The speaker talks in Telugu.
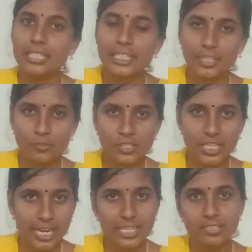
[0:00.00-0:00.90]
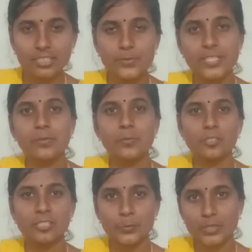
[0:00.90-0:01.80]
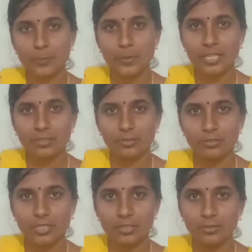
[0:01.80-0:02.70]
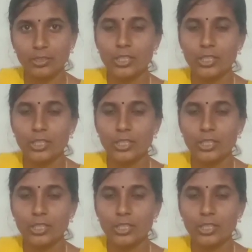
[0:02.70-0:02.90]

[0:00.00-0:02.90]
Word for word: ఇక నుంచి హెల్త్ టిప్స్ అండ్ బ్యూటీ టిప్స్ చెప్పాలనుకుంటున్నాను